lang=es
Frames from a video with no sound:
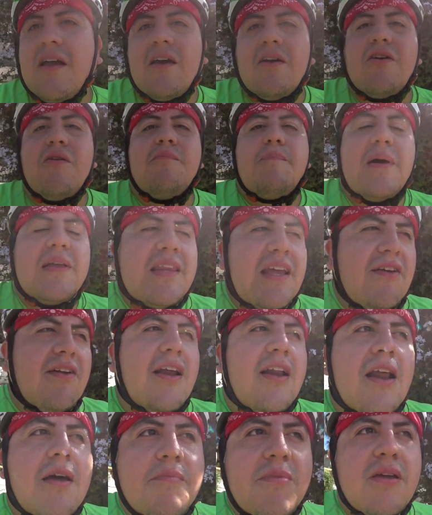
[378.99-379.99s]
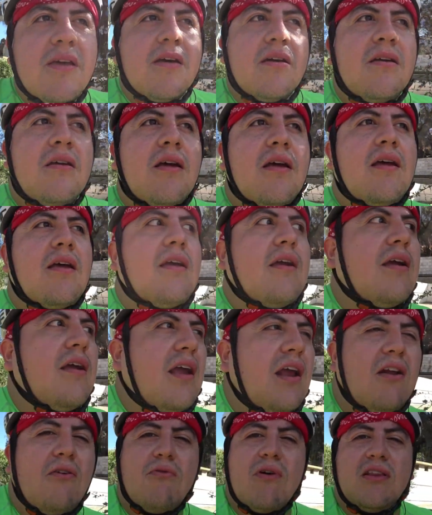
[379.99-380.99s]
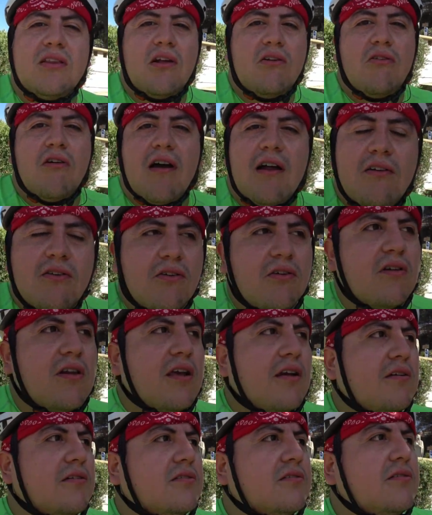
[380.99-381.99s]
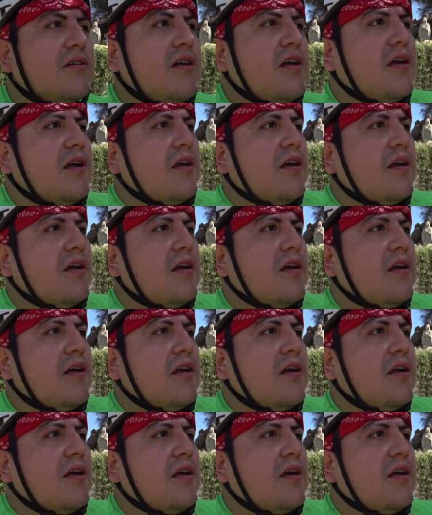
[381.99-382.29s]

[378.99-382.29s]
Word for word: compatible a la mía, eh, en cuanto a lo valórico,